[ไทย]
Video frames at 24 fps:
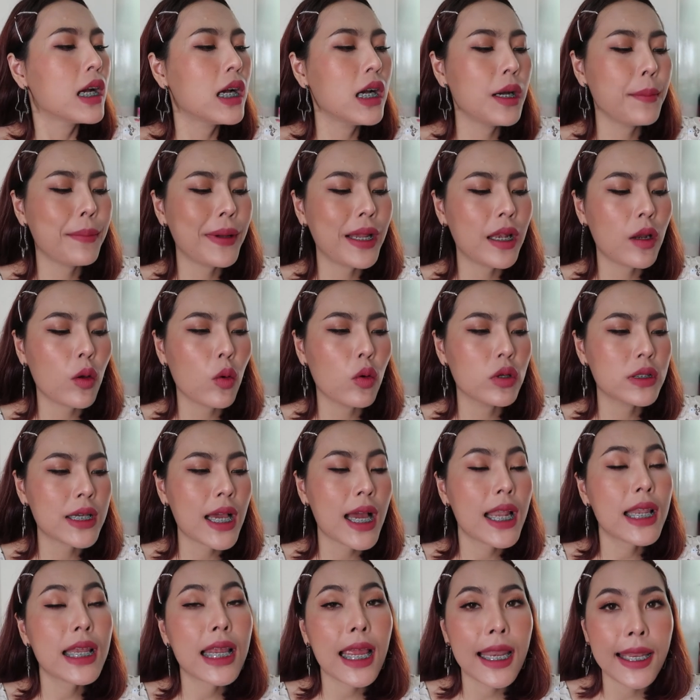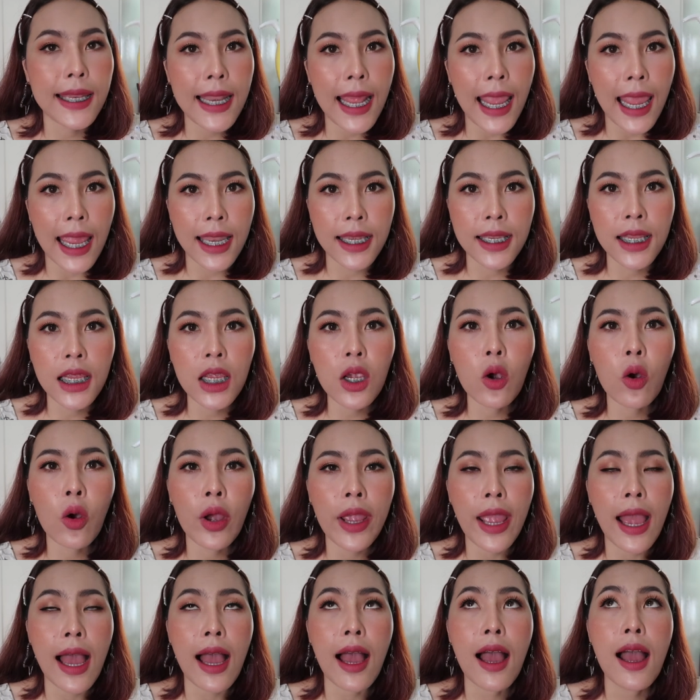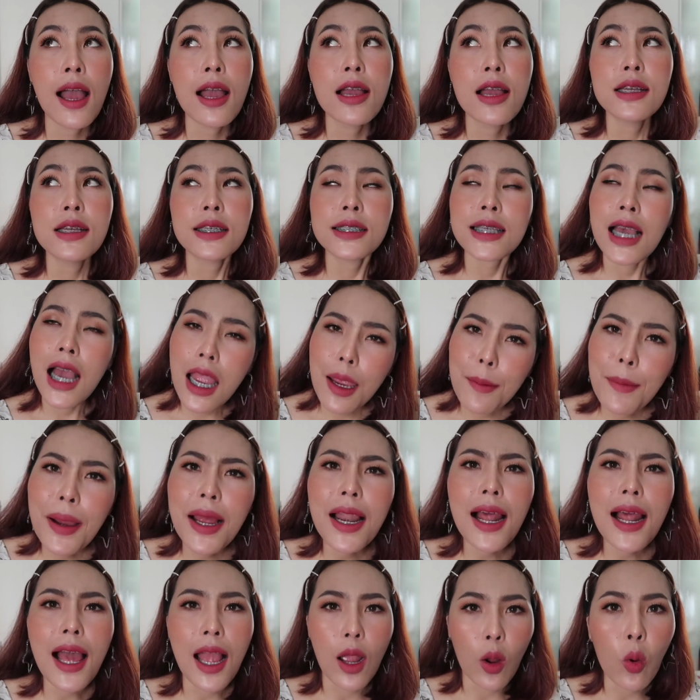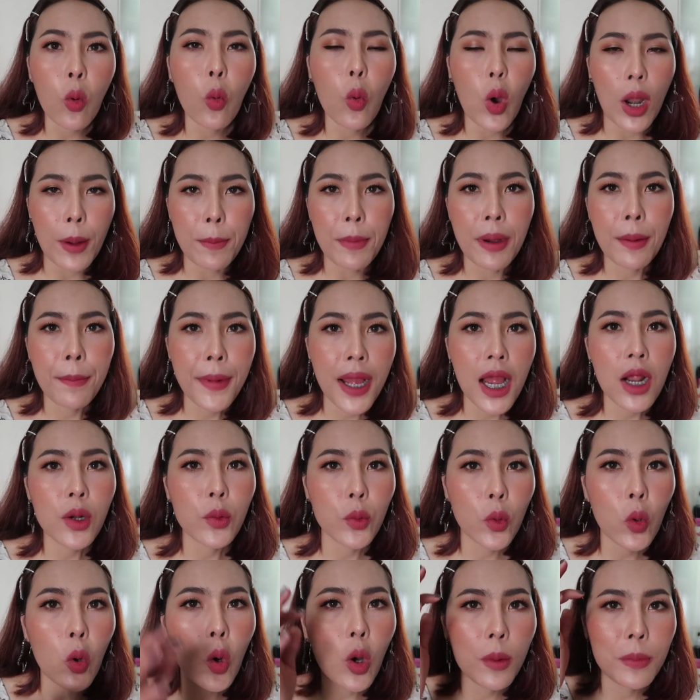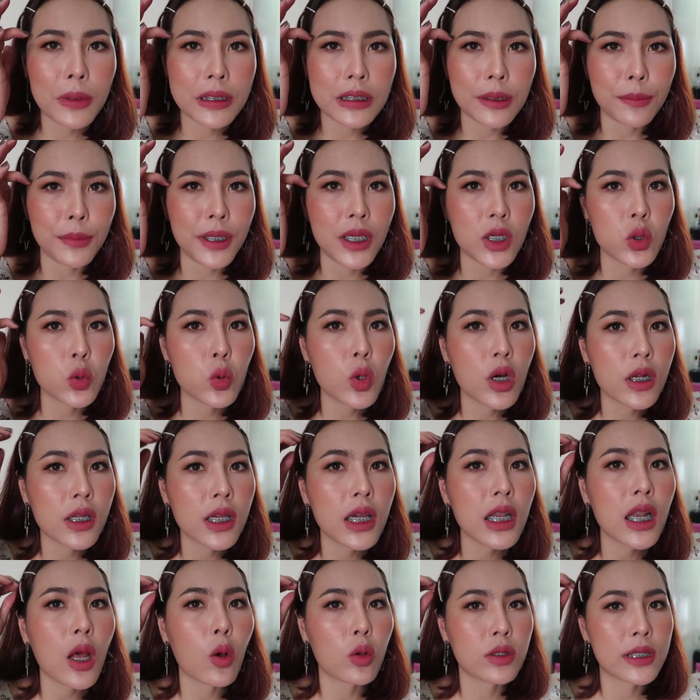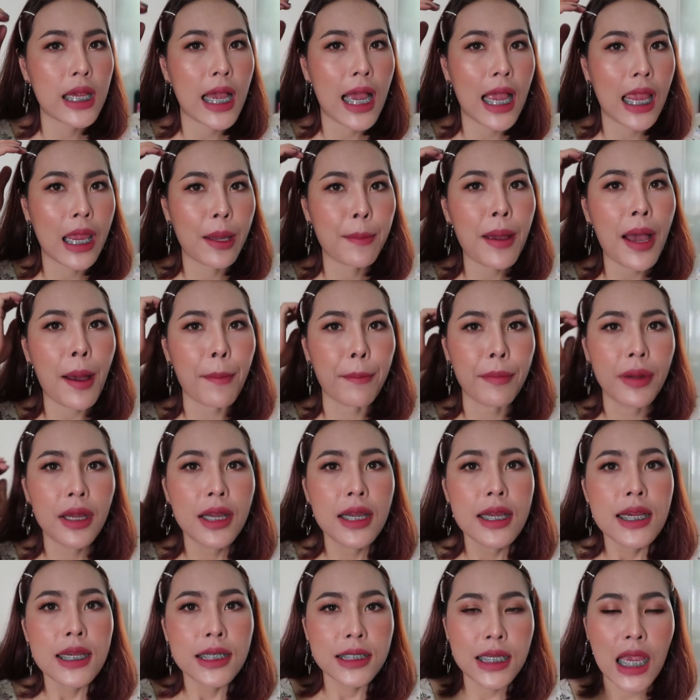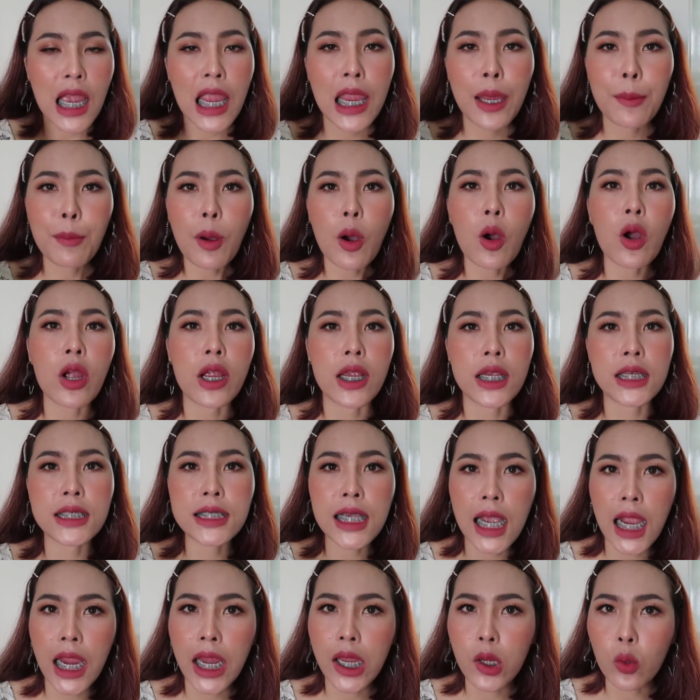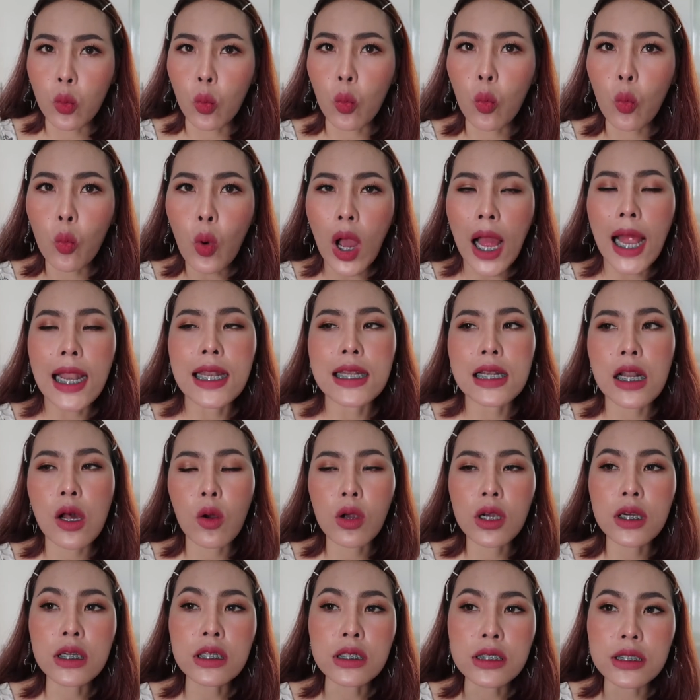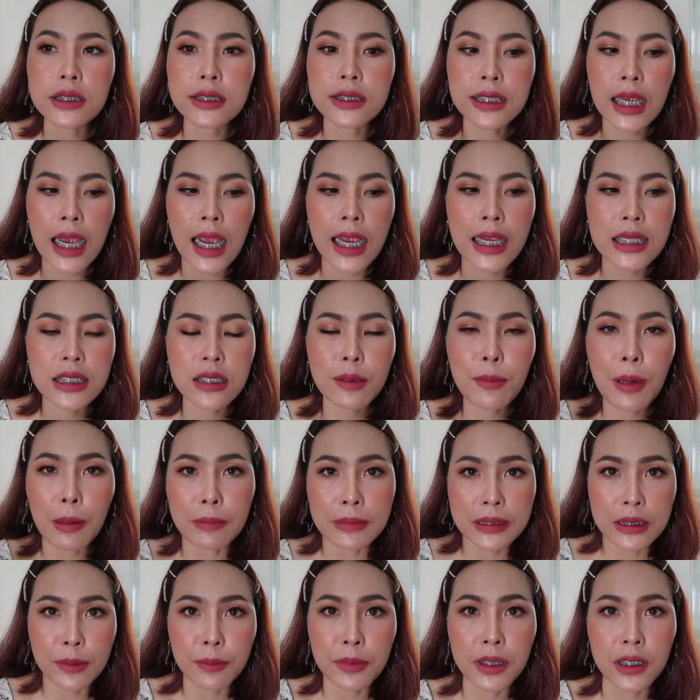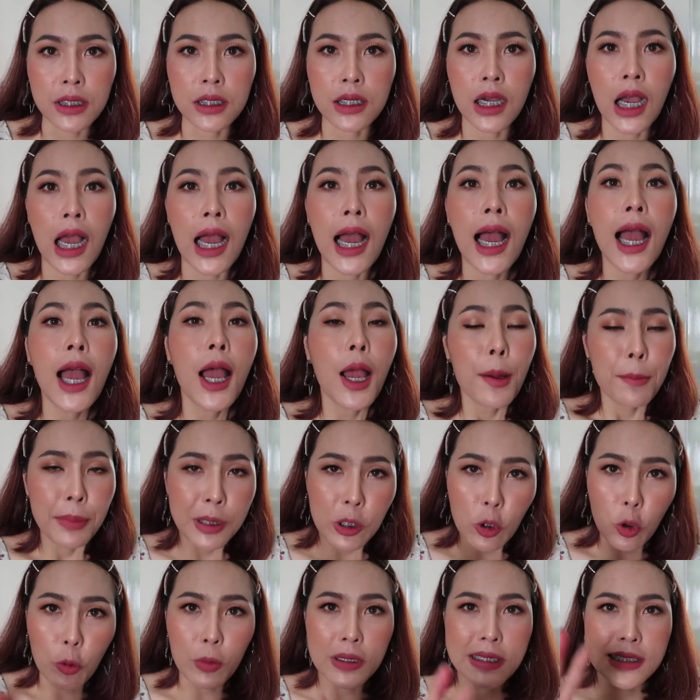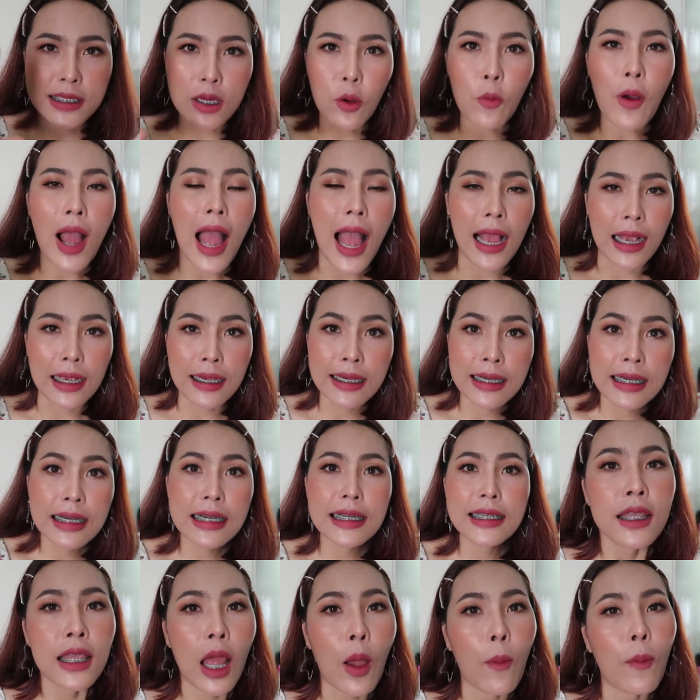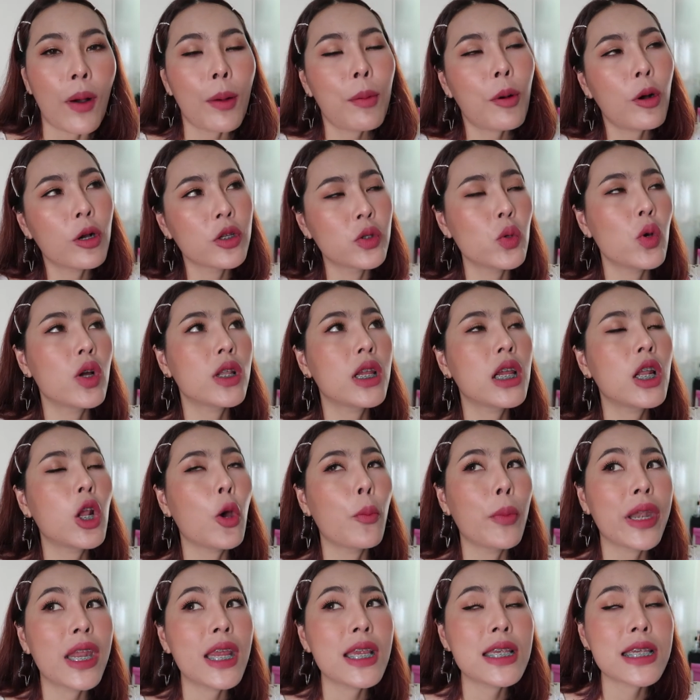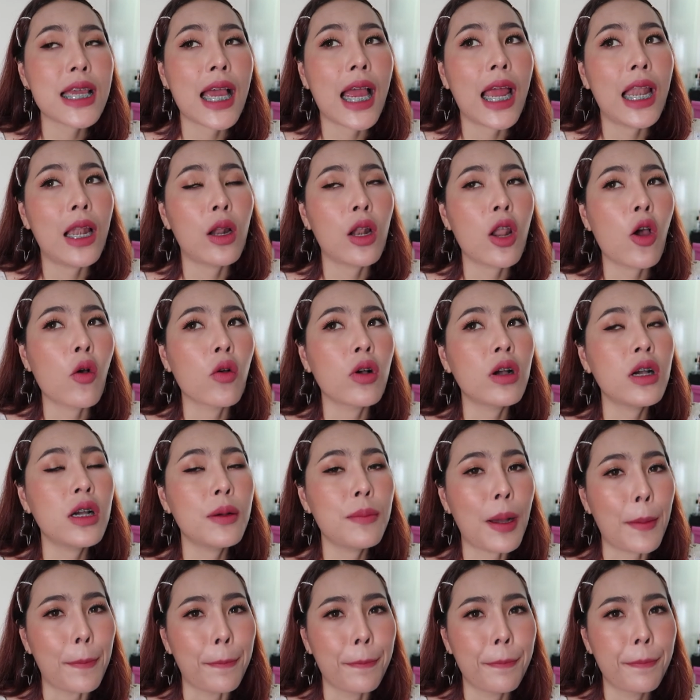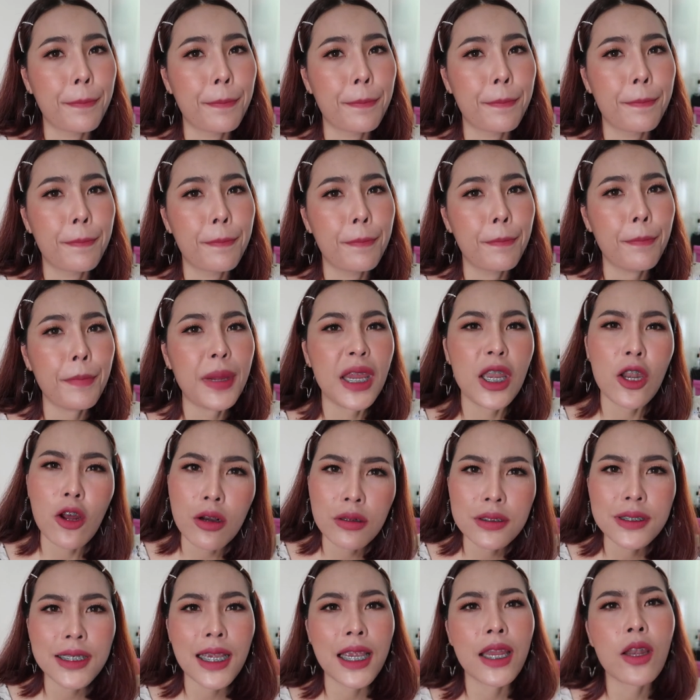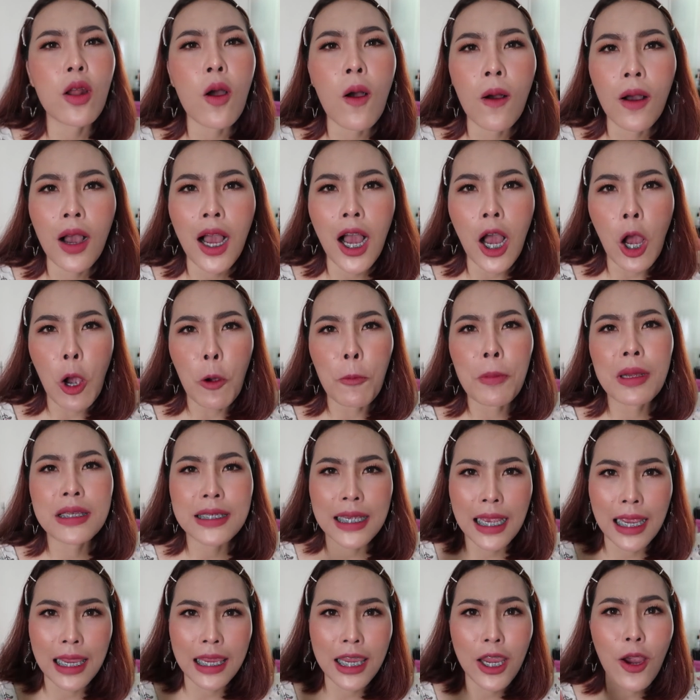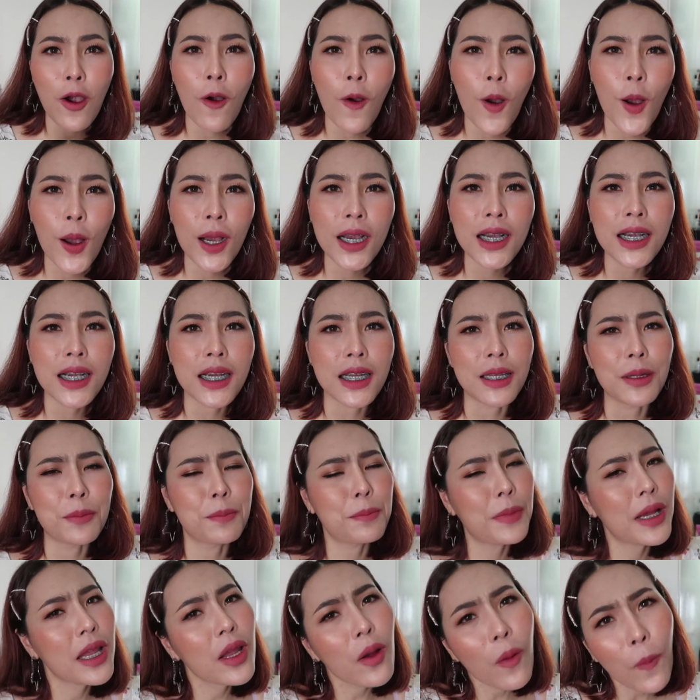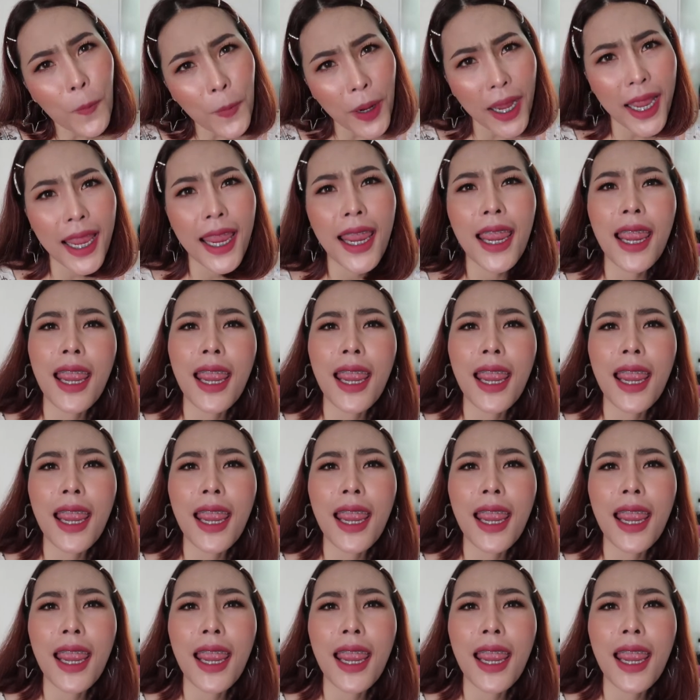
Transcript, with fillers: คือเป็นโลชั่นกันแดดที่ออยอ่ะใช้มาหลายขวดมากๆทุกคนมันจะมีช่วงที่เราใช้แบบใช้บ่อยใช้ทุกวันแล้วก็คือใช้สม่ำเสมออ่ะผิวมันสว่างขึ้นแต่ว่าพอช่วงที่เราไม่ได้ใช้แล้วเราก็คือแบบมีนอกใจน้องเขาไปใช้ยี่ห้ออื่นไม่โอเค